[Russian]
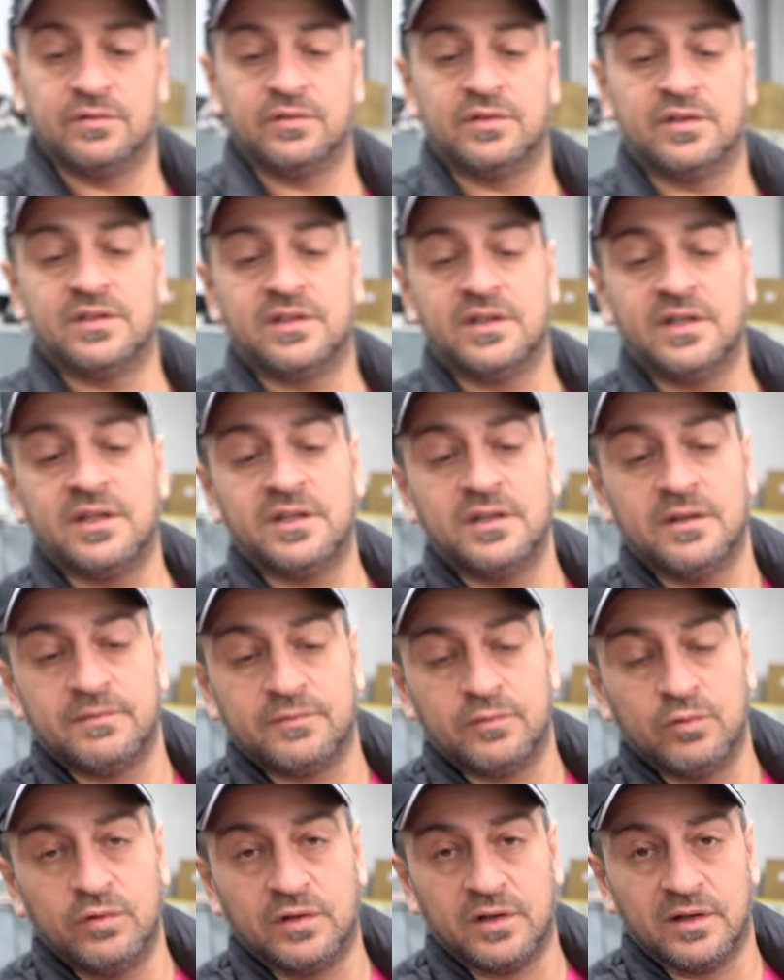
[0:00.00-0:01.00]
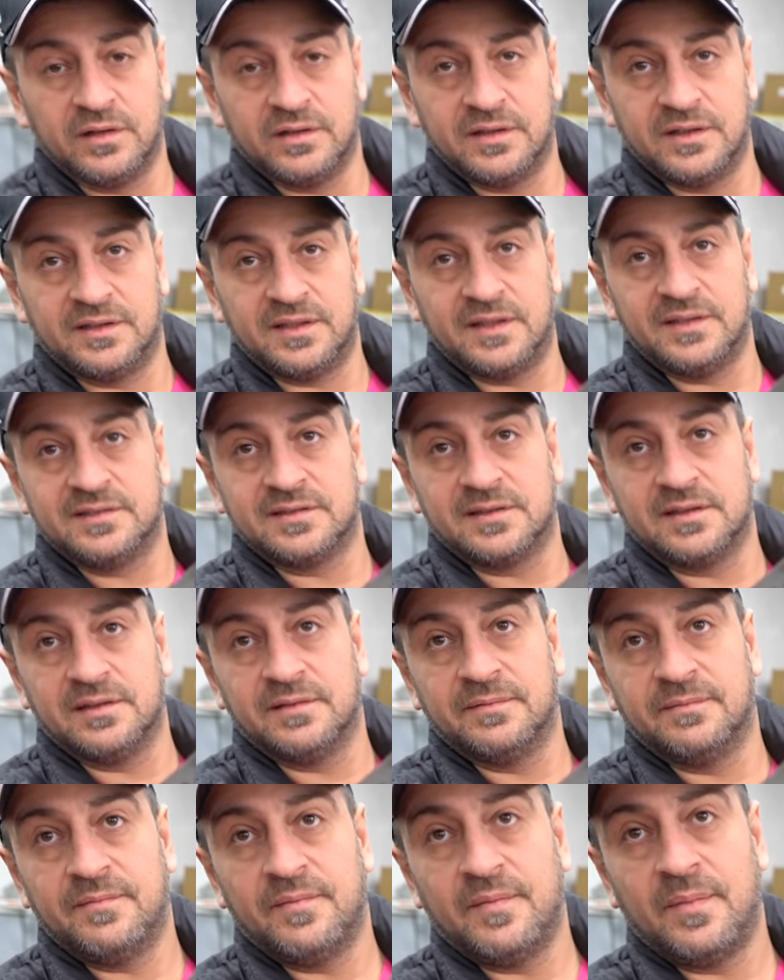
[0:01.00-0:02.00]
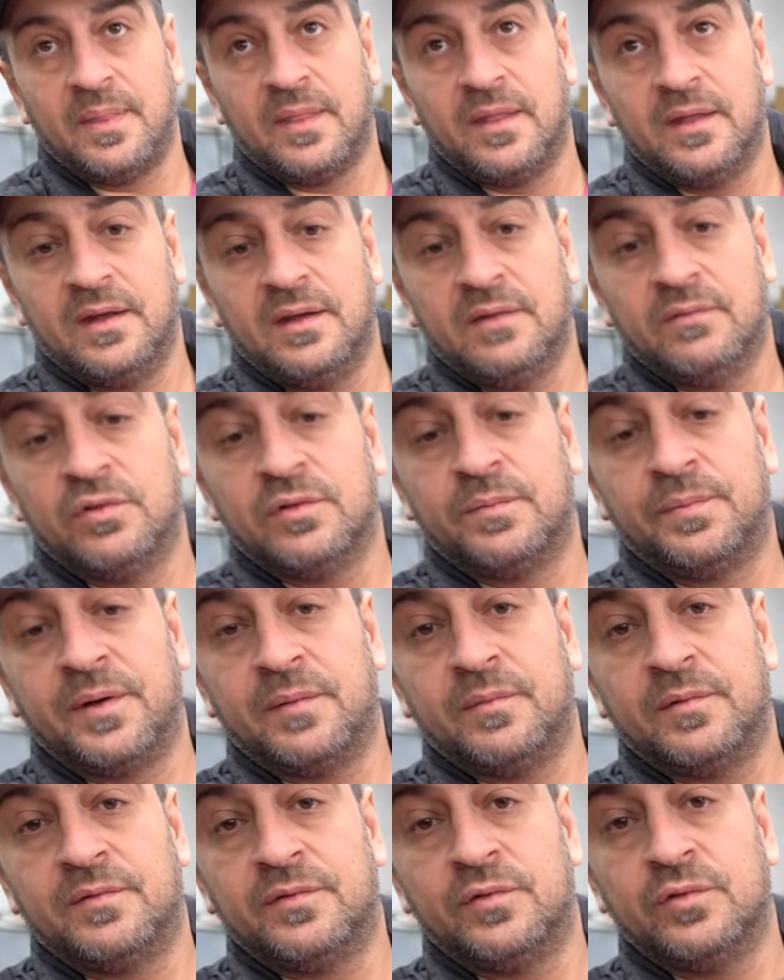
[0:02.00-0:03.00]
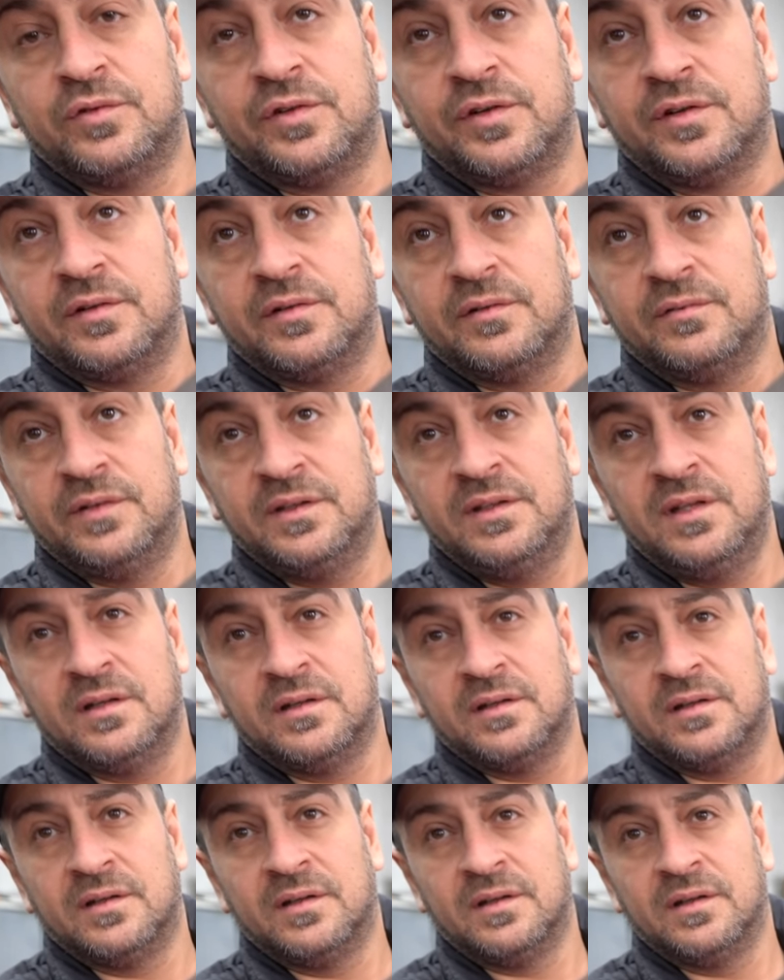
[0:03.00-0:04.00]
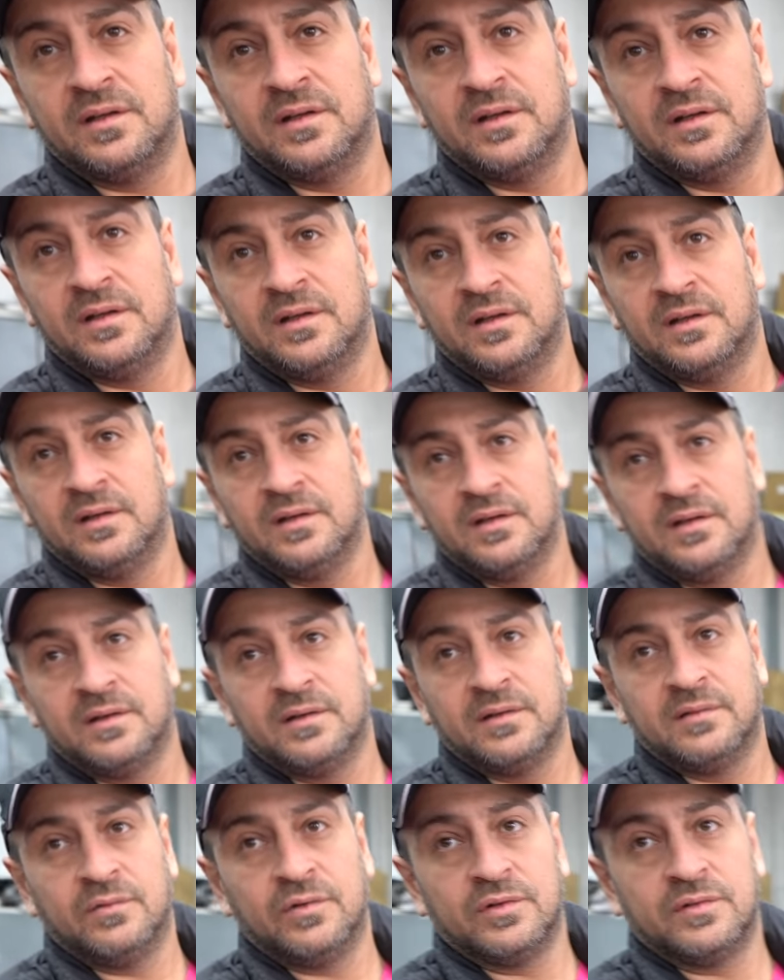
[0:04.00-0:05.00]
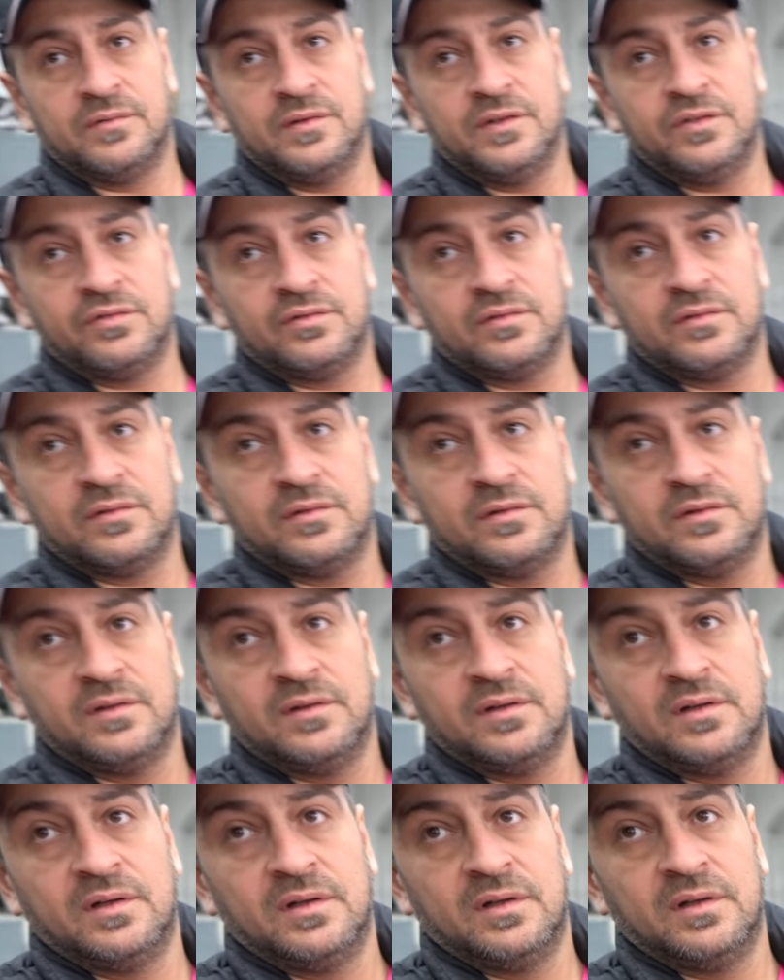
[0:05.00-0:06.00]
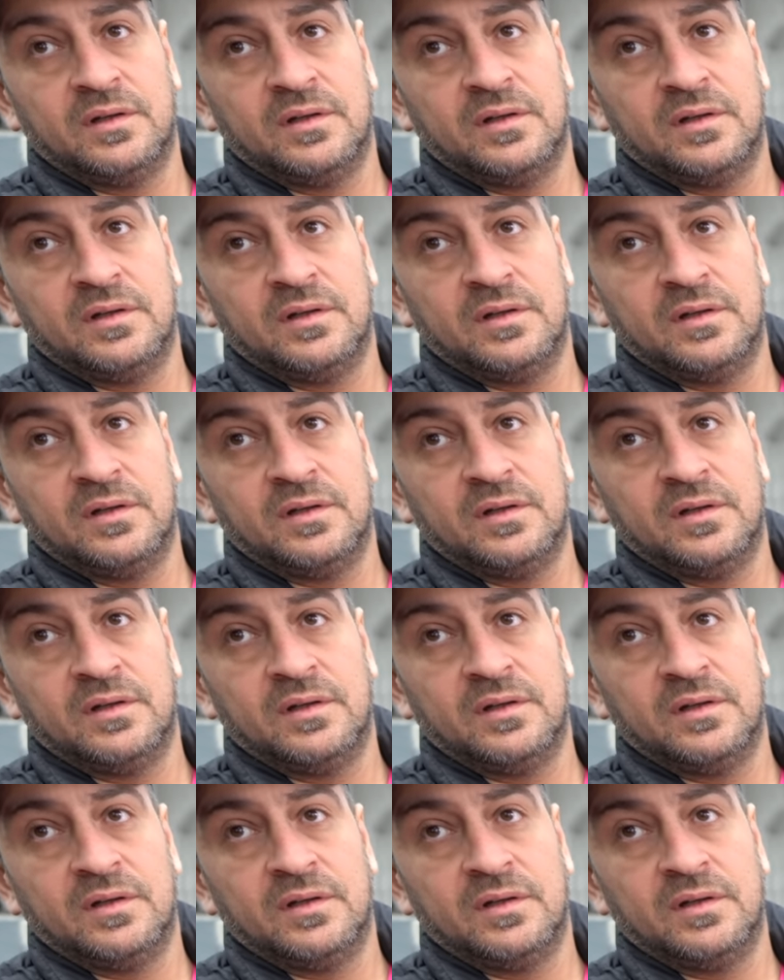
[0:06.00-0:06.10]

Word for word: вот это их втулка китайская. Угу. Вот прямо внутрь. Видно? Вот вещь. Подснимем.